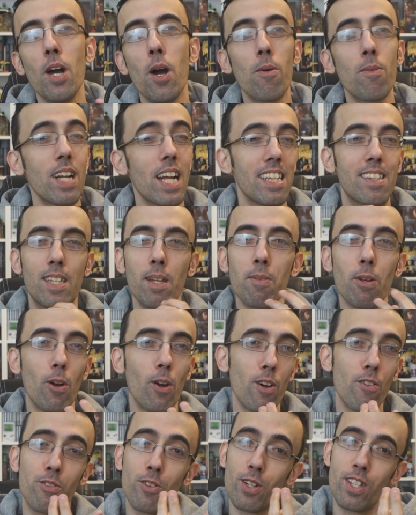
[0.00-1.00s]
un attimino
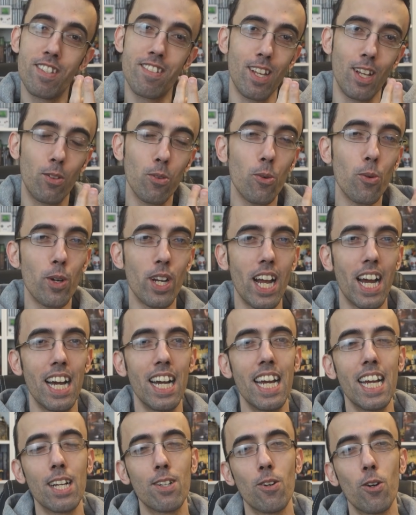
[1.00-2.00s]
una forzatura,
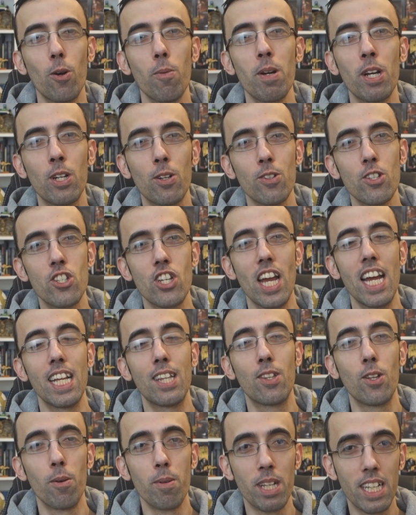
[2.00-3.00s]
ecco, come
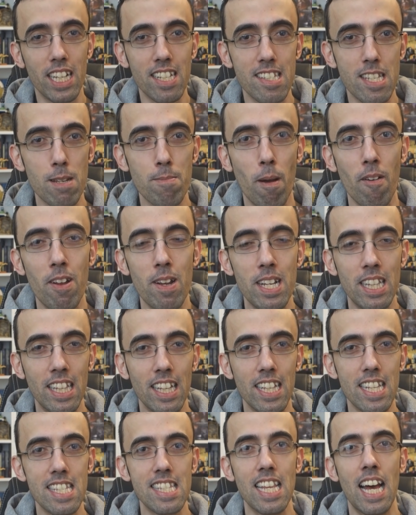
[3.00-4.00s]
concetto, perché sembra
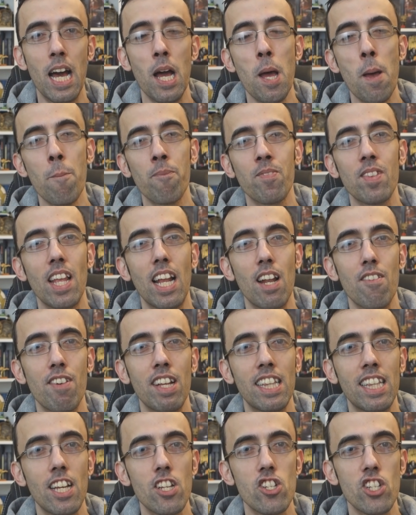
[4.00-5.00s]
veramente che sta nella
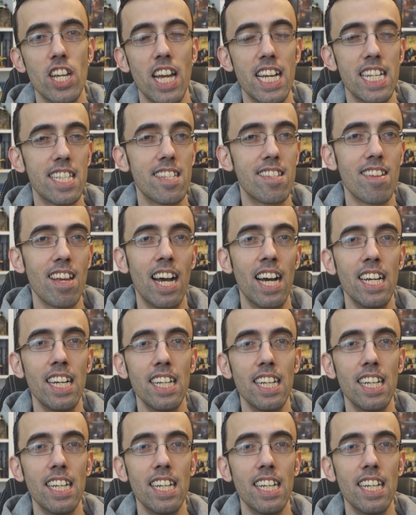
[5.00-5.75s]
fantascienza.